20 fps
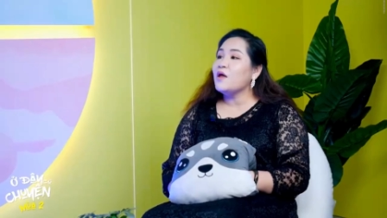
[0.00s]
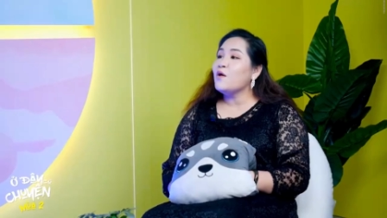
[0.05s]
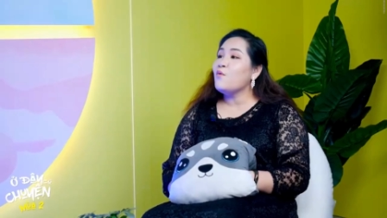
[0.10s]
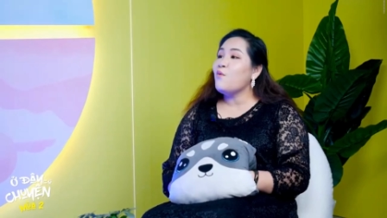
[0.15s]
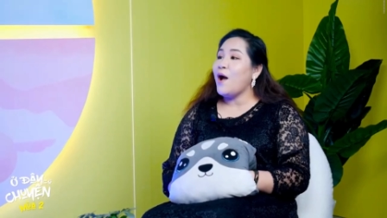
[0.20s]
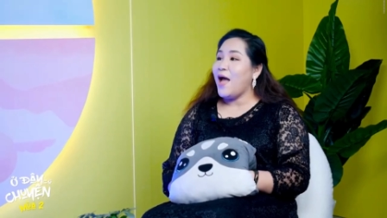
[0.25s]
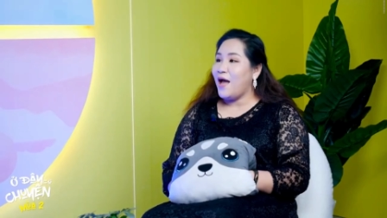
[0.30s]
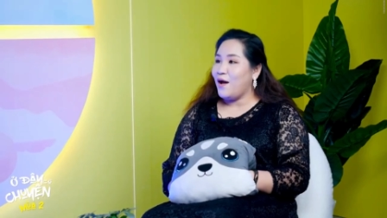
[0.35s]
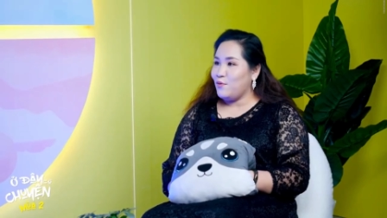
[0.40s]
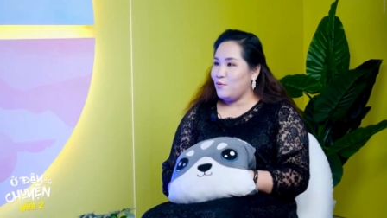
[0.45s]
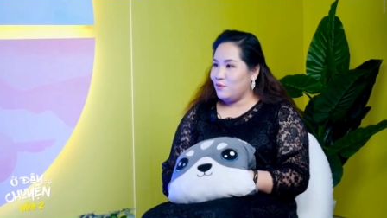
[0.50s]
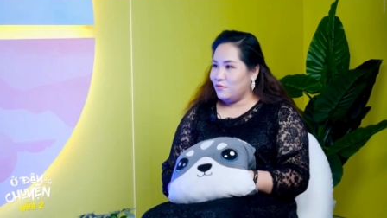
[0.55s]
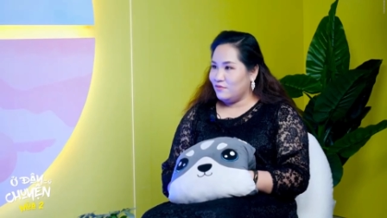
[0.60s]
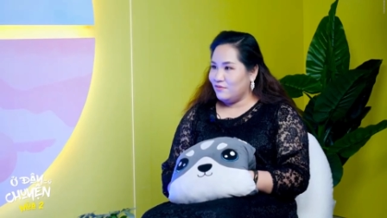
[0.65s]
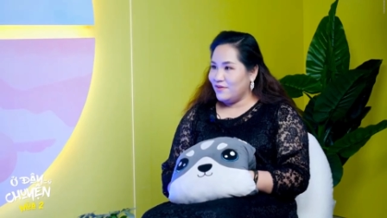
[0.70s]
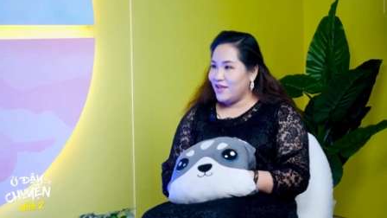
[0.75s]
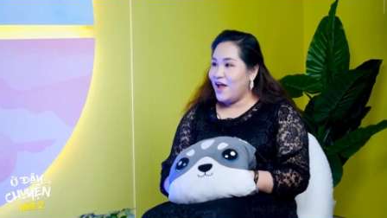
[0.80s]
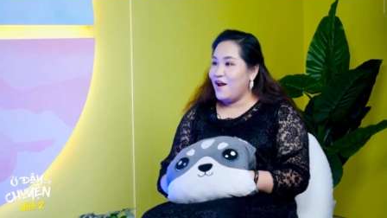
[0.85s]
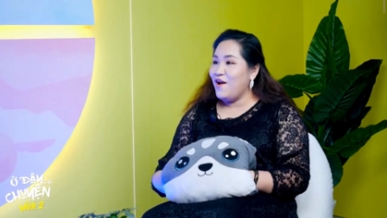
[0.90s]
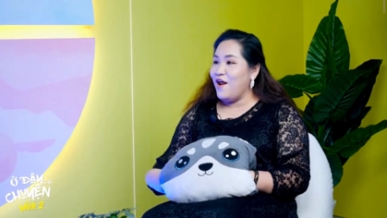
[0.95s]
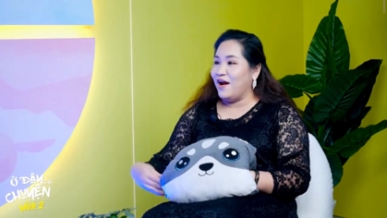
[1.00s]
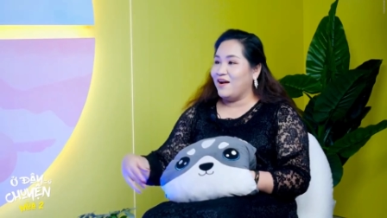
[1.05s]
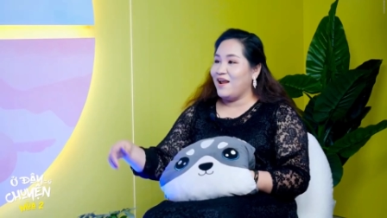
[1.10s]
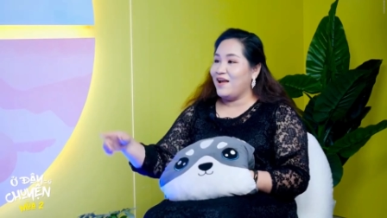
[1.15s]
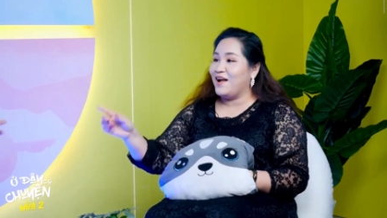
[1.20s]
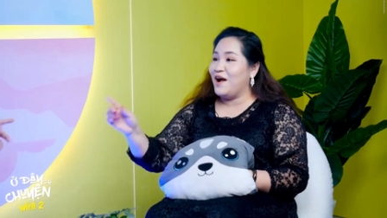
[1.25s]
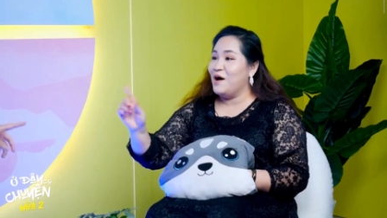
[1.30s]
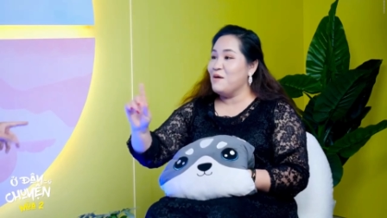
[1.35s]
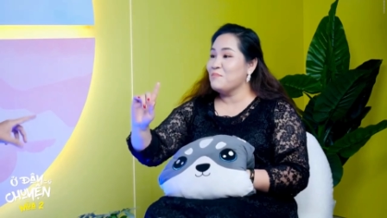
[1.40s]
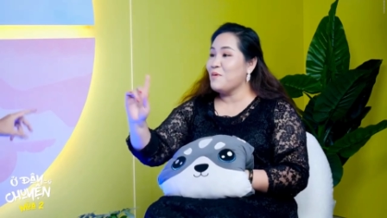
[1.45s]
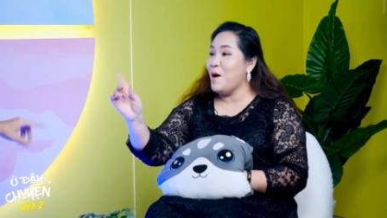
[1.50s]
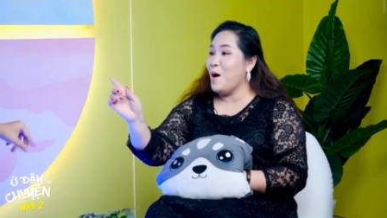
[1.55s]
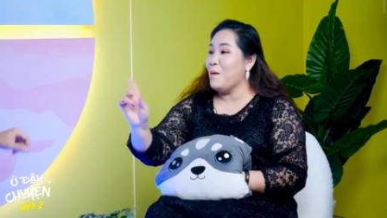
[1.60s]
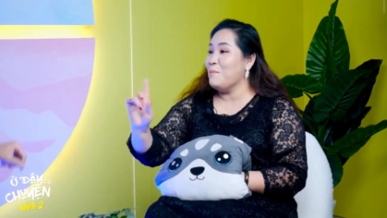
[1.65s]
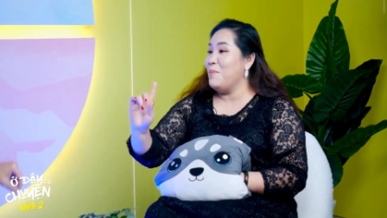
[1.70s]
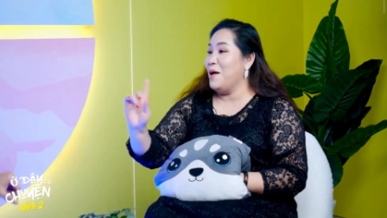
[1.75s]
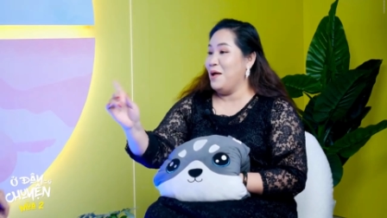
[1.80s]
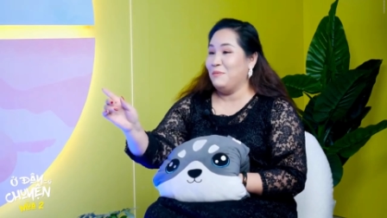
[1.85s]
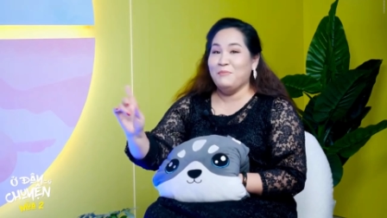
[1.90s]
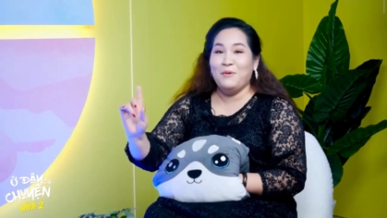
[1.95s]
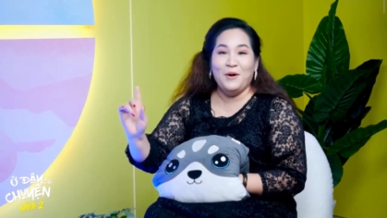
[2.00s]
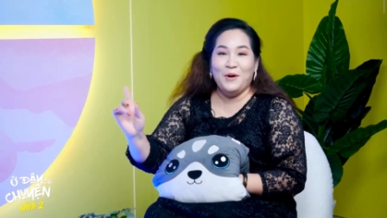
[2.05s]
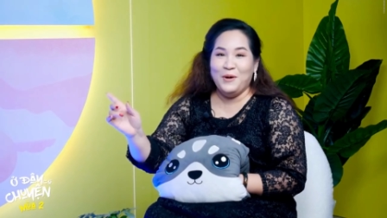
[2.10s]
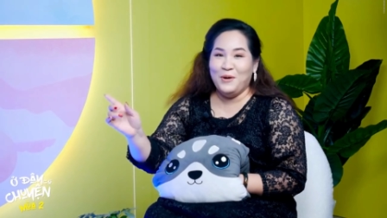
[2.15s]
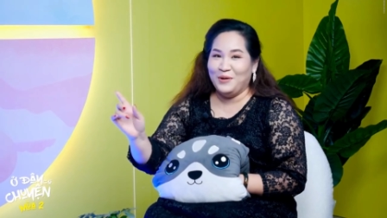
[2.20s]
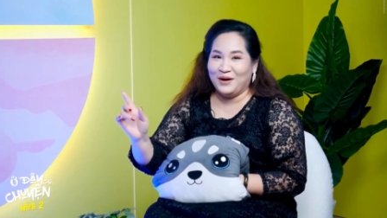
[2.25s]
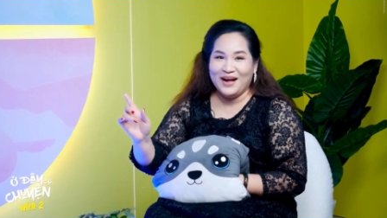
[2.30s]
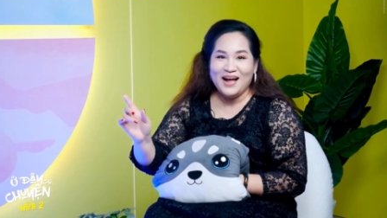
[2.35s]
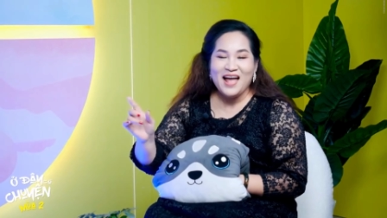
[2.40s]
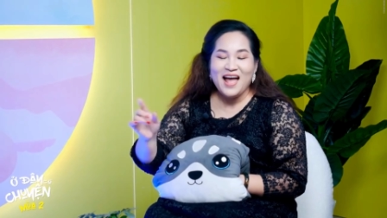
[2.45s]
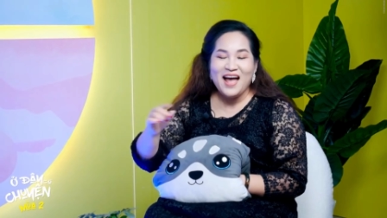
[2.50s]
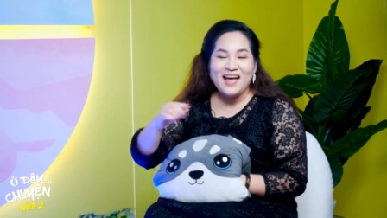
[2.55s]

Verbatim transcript: bị quạo. Giai đoạn này không có bị buồn,